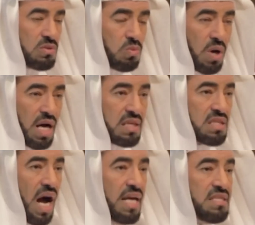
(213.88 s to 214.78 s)

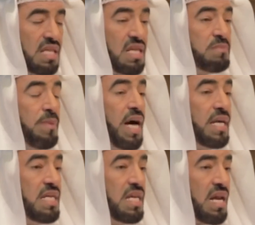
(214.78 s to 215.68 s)
وتعددت
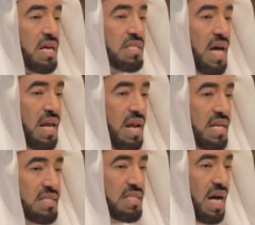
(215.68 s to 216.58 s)
ميادين القتال
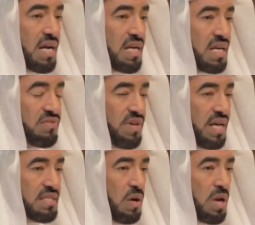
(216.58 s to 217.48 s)
التي تحركت
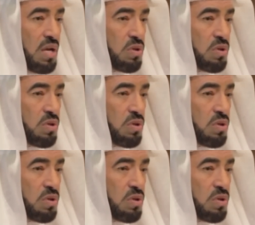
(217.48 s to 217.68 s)
فيها الدولة